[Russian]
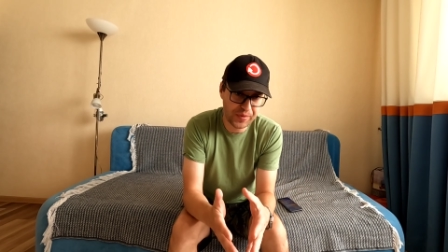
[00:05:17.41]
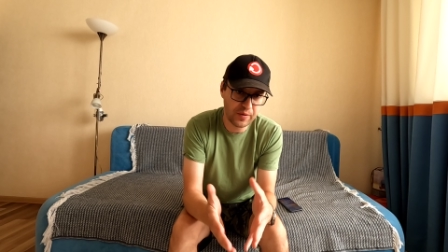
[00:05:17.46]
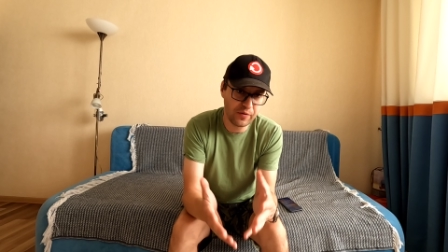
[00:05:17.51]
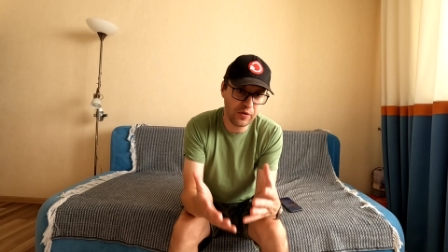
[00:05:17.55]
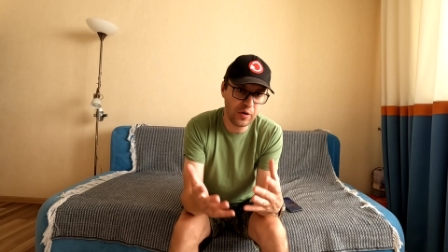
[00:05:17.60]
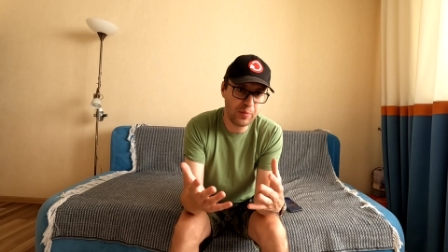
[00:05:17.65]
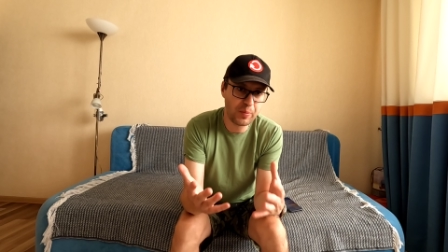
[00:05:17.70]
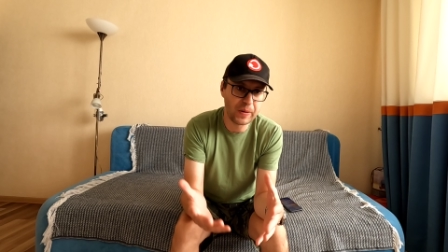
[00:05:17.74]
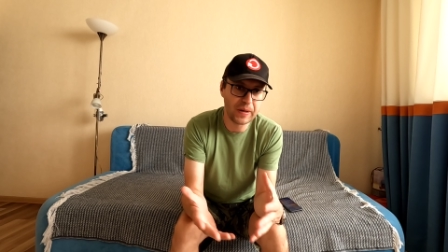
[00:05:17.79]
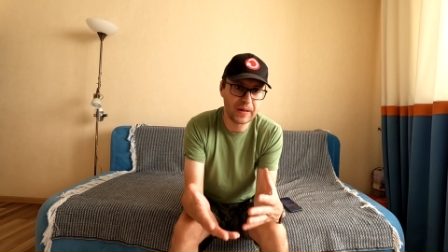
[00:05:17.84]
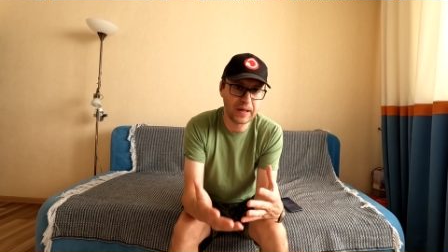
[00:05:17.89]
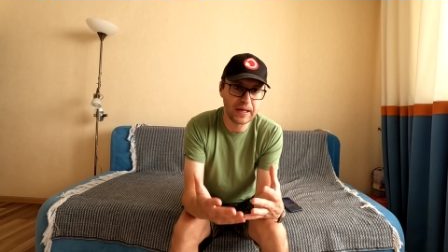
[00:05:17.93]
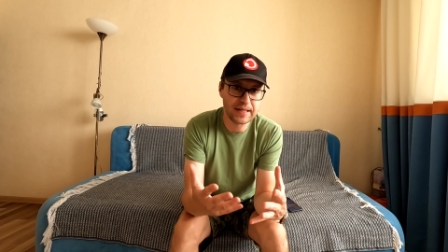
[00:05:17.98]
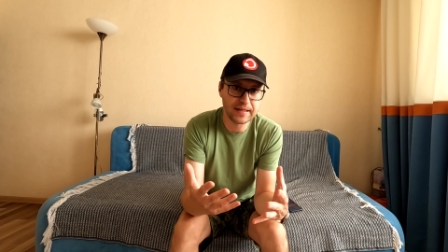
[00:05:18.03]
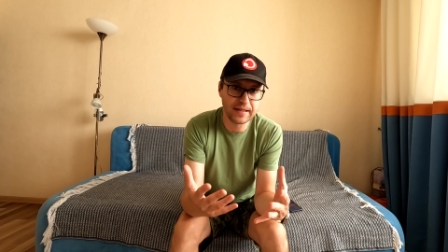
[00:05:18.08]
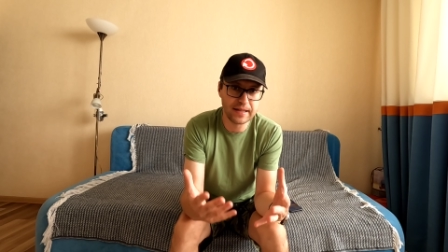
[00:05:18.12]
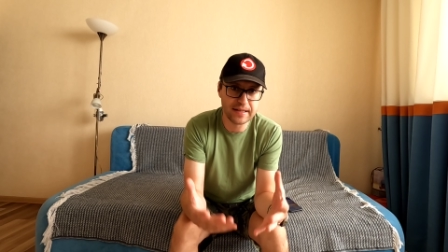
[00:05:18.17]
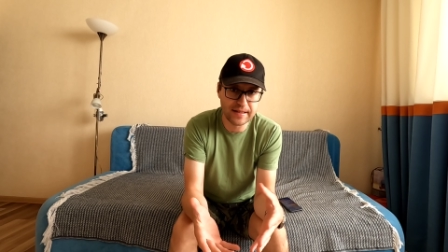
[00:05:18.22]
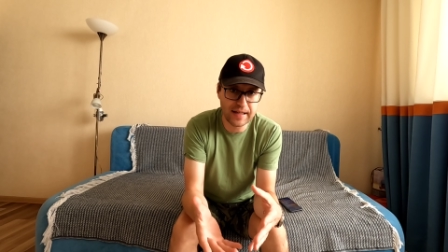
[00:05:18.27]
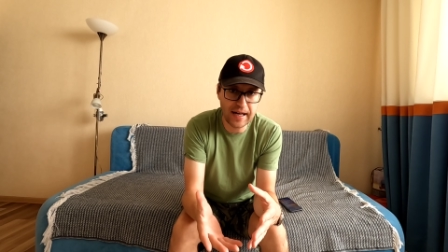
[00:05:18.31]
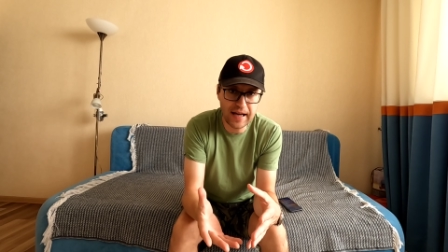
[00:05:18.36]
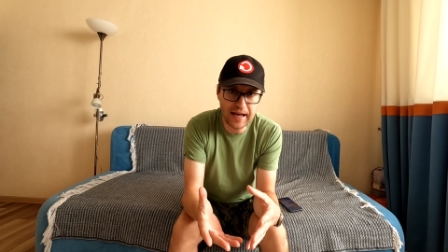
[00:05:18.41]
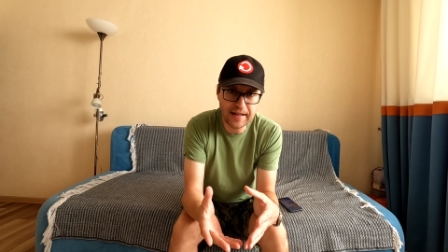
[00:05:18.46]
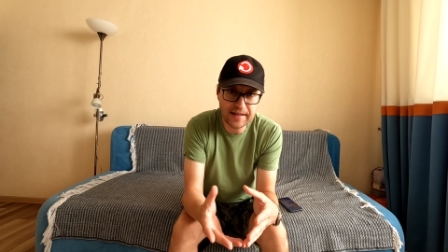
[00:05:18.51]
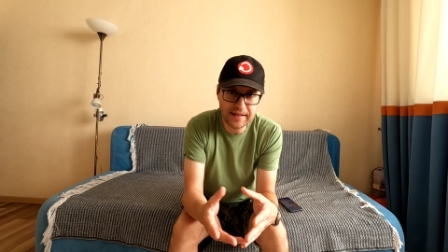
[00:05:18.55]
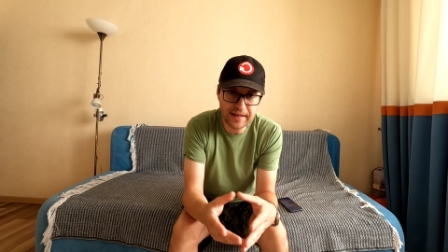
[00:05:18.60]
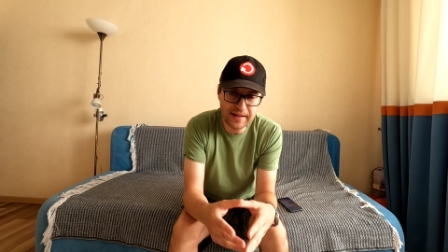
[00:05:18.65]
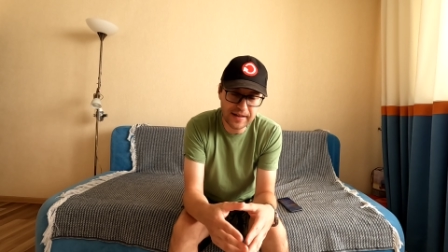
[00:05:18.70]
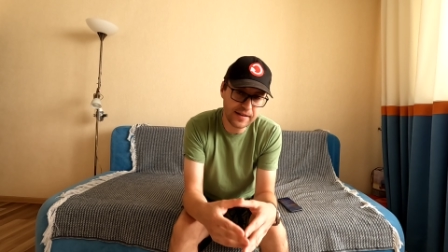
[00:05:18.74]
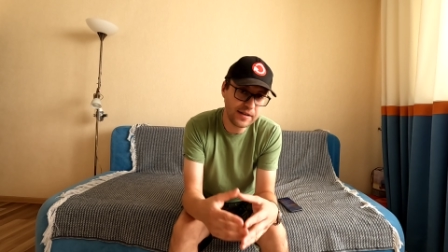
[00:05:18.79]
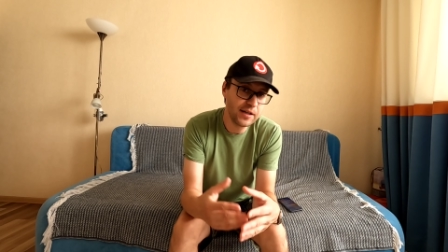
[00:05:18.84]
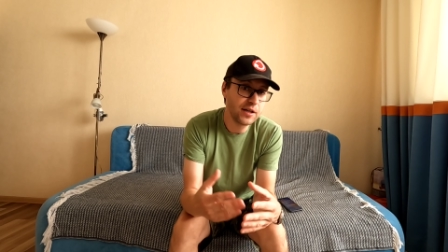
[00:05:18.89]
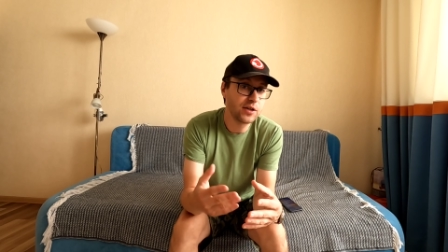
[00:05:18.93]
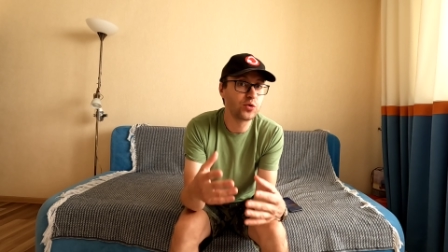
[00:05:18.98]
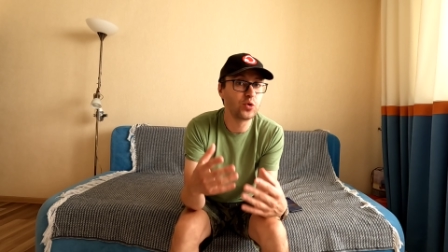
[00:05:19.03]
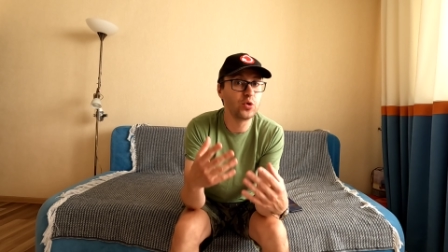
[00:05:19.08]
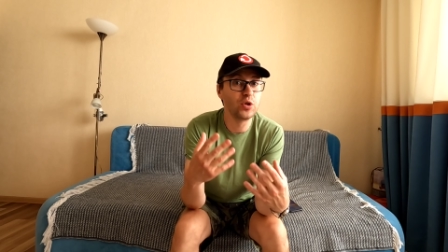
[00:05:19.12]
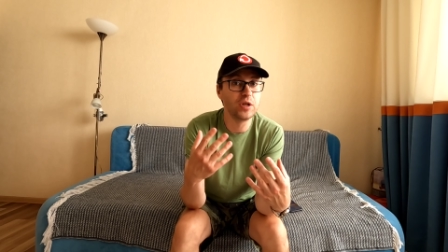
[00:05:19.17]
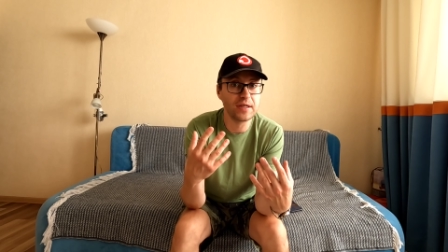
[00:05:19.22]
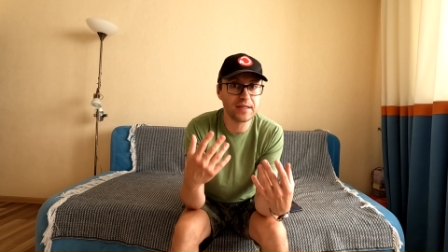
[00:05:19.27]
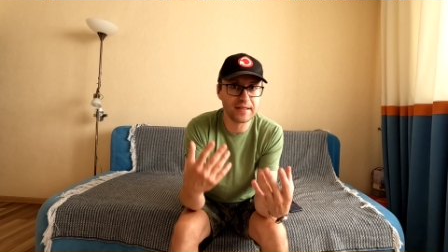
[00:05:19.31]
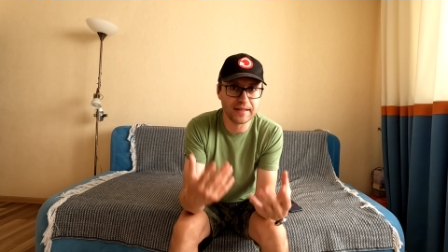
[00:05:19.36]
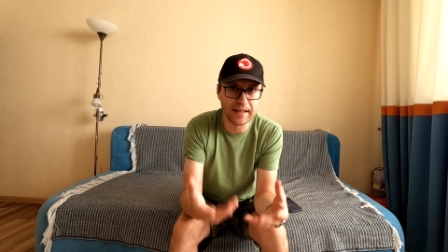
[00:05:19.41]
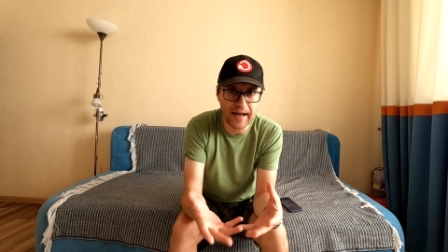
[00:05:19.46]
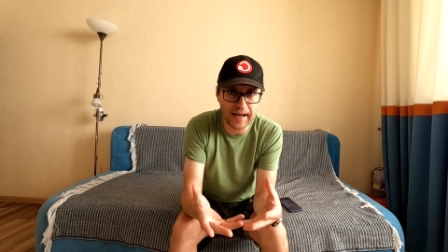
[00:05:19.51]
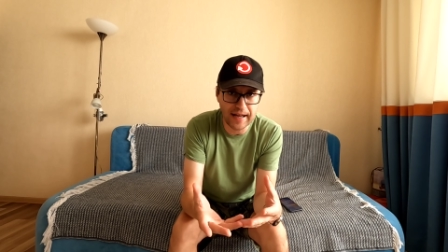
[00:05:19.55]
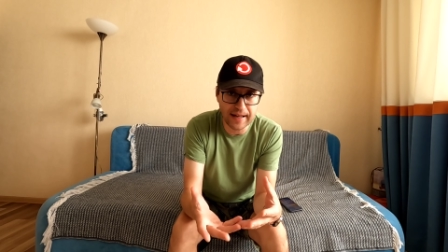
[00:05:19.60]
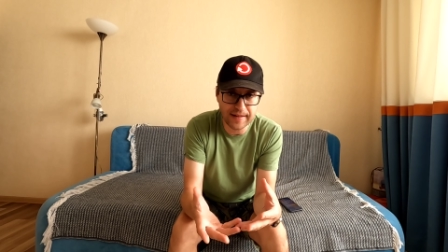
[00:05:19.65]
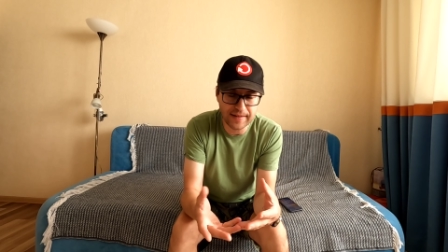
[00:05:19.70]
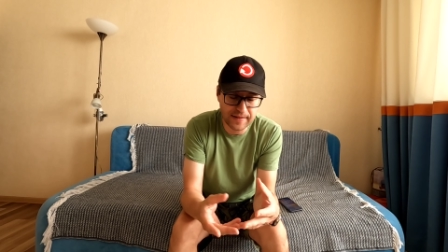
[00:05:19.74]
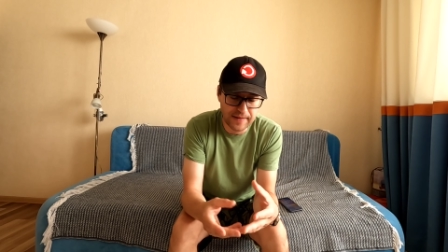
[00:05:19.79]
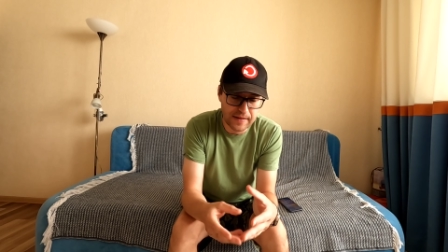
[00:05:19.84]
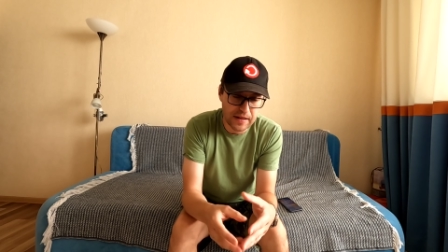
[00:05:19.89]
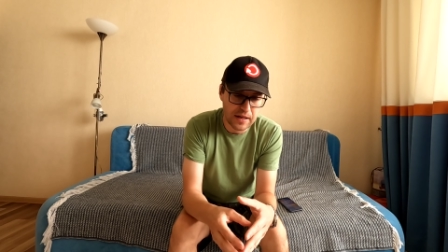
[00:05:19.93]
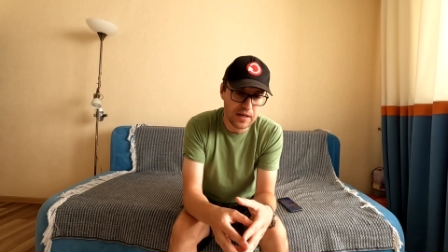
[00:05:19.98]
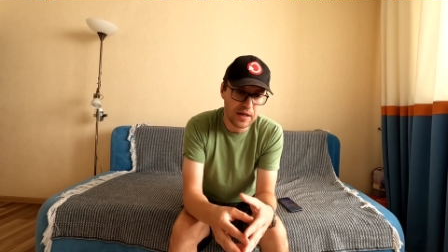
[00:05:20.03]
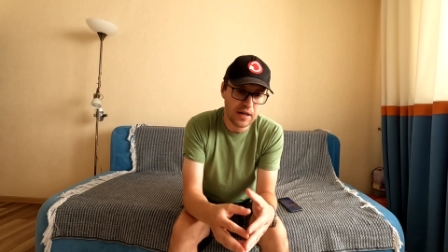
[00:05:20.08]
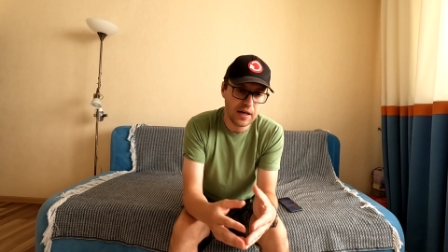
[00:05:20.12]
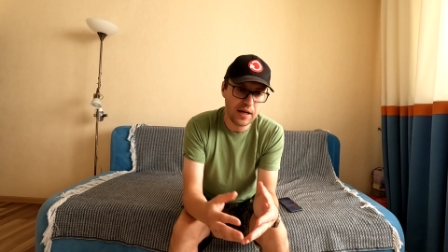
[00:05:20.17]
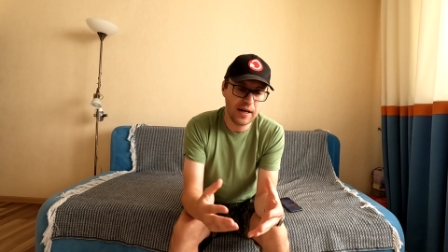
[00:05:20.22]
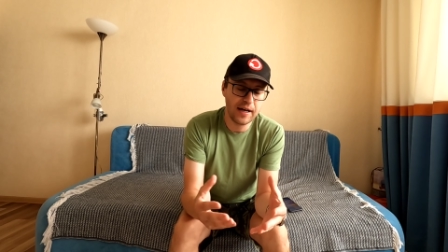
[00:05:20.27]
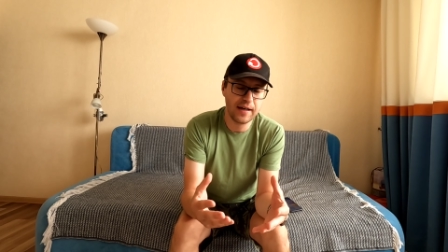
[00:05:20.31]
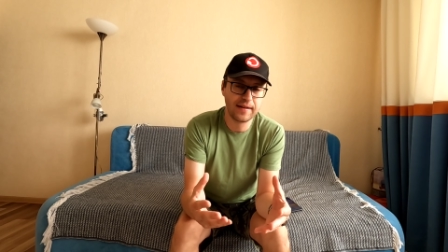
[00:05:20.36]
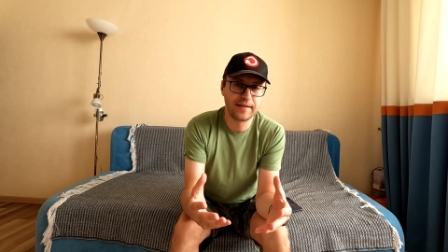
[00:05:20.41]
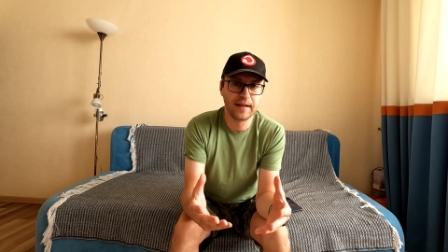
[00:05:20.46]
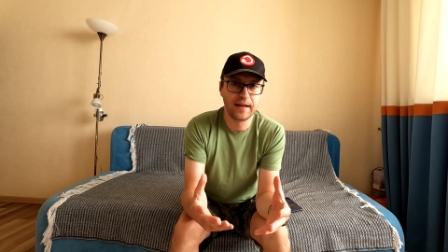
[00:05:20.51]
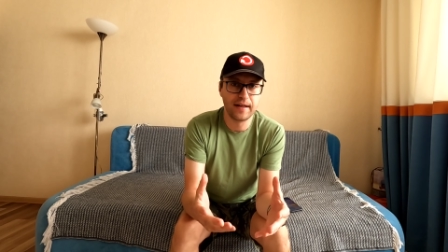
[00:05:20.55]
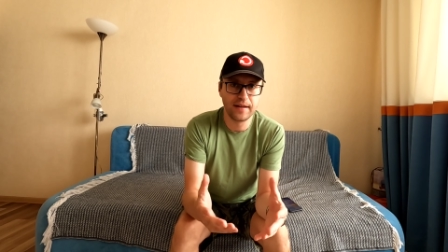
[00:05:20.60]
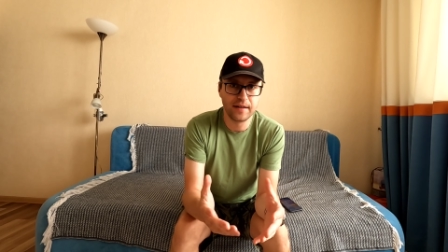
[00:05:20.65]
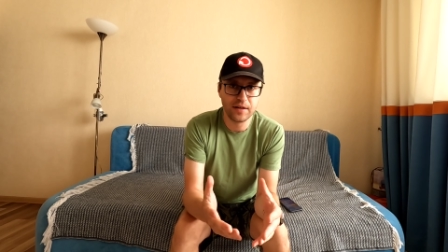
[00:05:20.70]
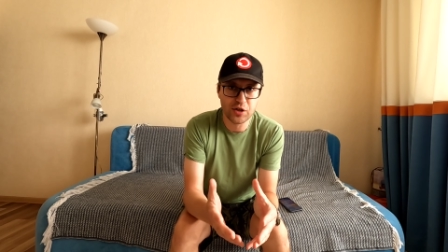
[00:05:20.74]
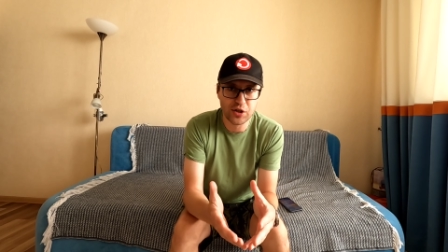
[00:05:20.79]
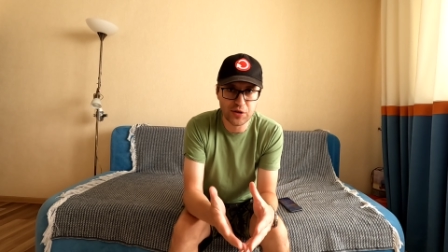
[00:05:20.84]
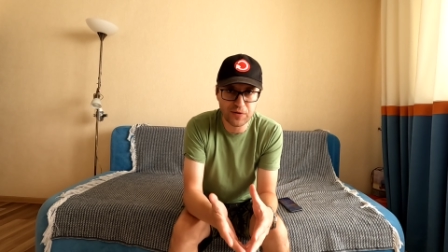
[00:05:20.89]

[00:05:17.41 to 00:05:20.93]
Вы прекрасно знаете, для тех, кто не знает, это